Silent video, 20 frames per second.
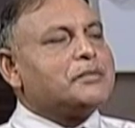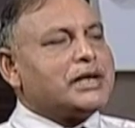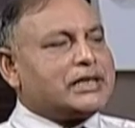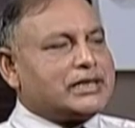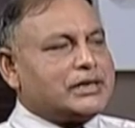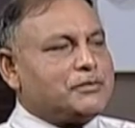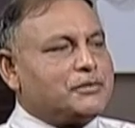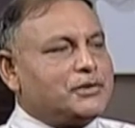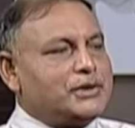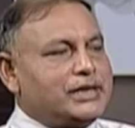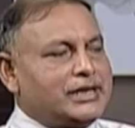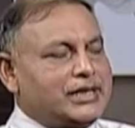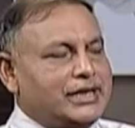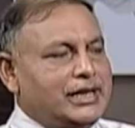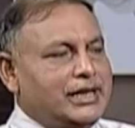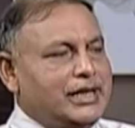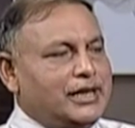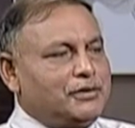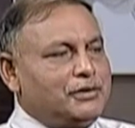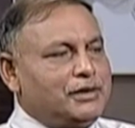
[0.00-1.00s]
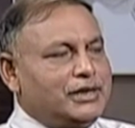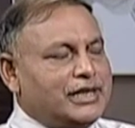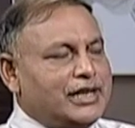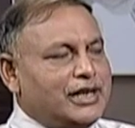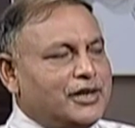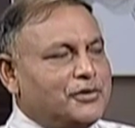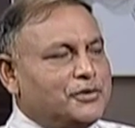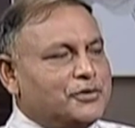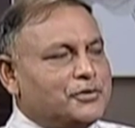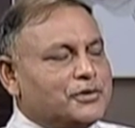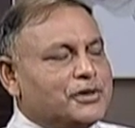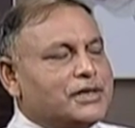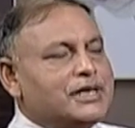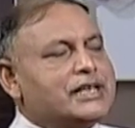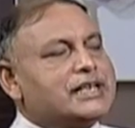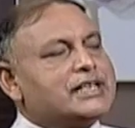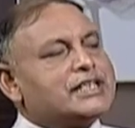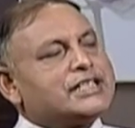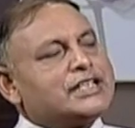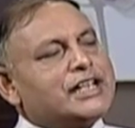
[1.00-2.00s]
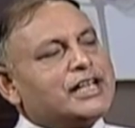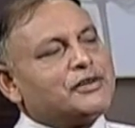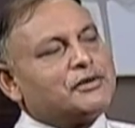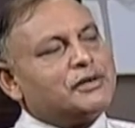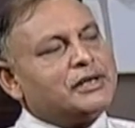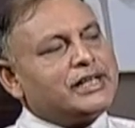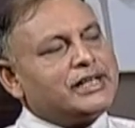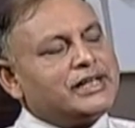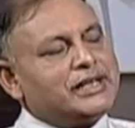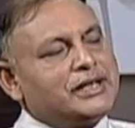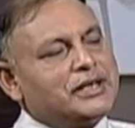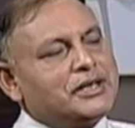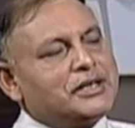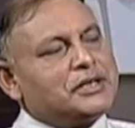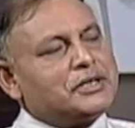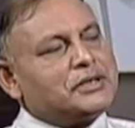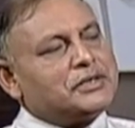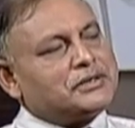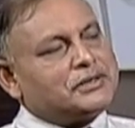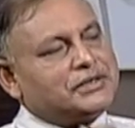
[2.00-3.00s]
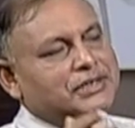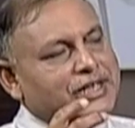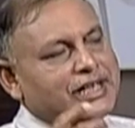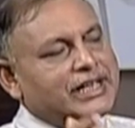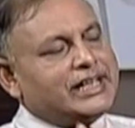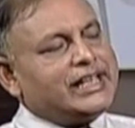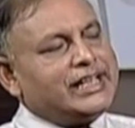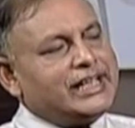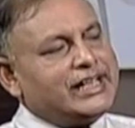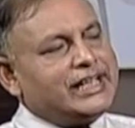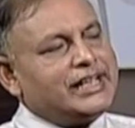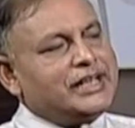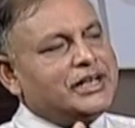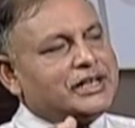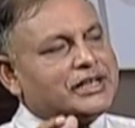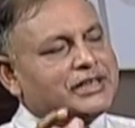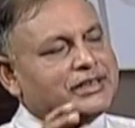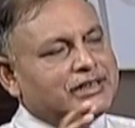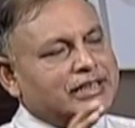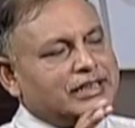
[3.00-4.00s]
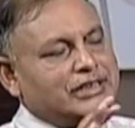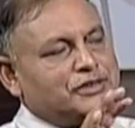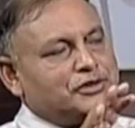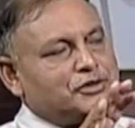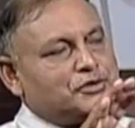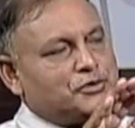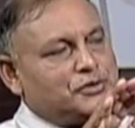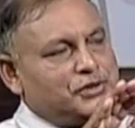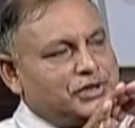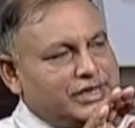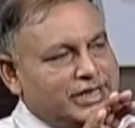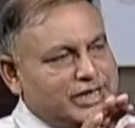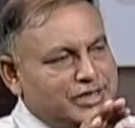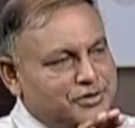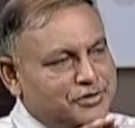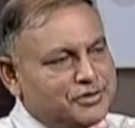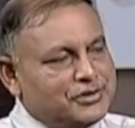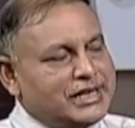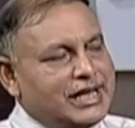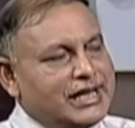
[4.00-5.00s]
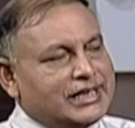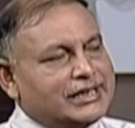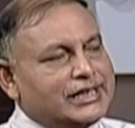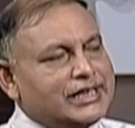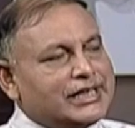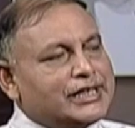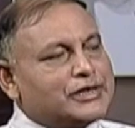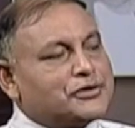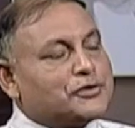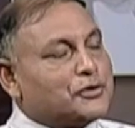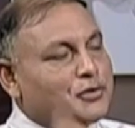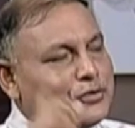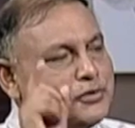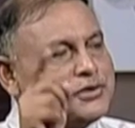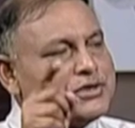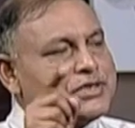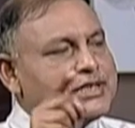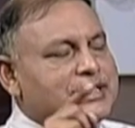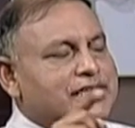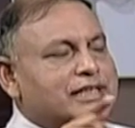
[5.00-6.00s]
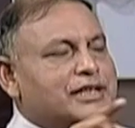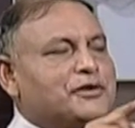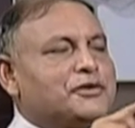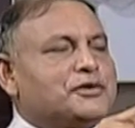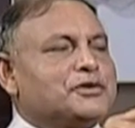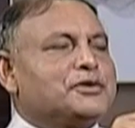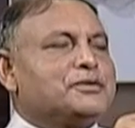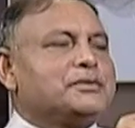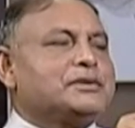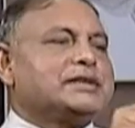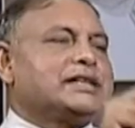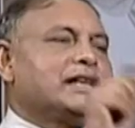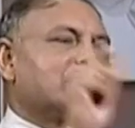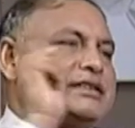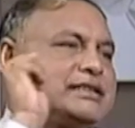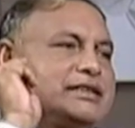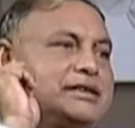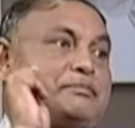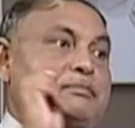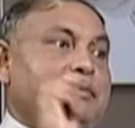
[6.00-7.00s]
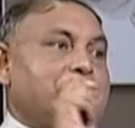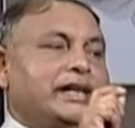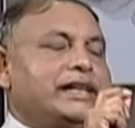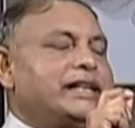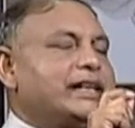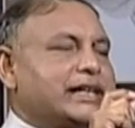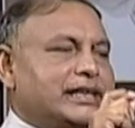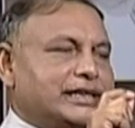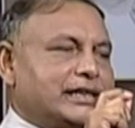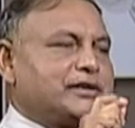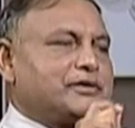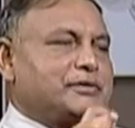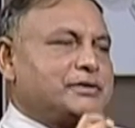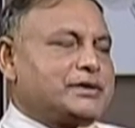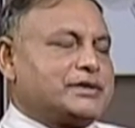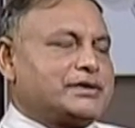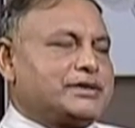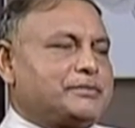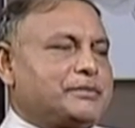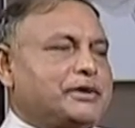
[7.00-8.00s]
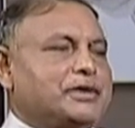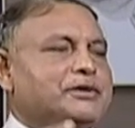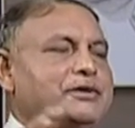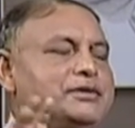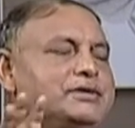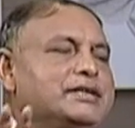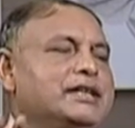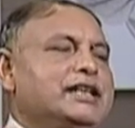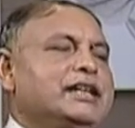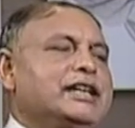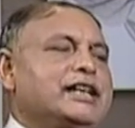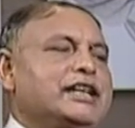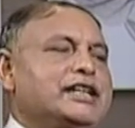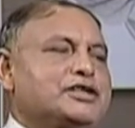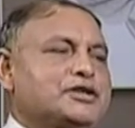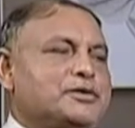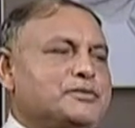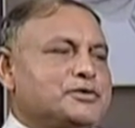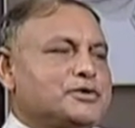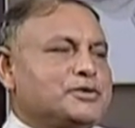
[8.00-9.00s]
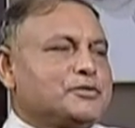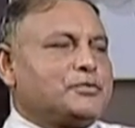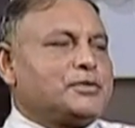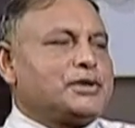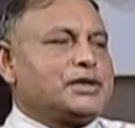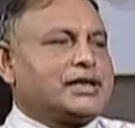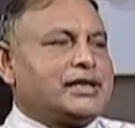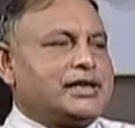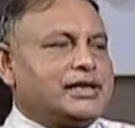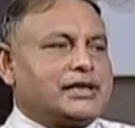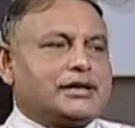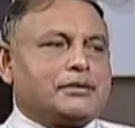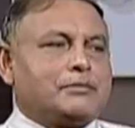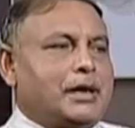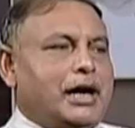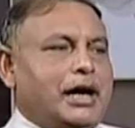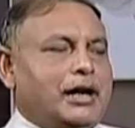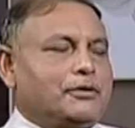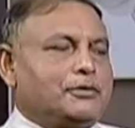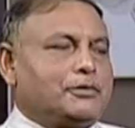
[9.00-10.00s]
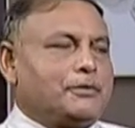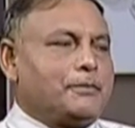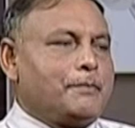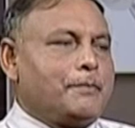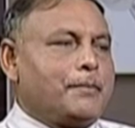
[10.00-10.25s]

মেটাবলিক এগুলি কারণ হোক সেগুলি দেখে যদি কিছু না থাকে তখন চিন্তা করতে হবে তার যে পেনিক অ্যাটাক হয়েছে বিকজ এই সমস্ত পরীক্ষা নিরীক্ষা ভালো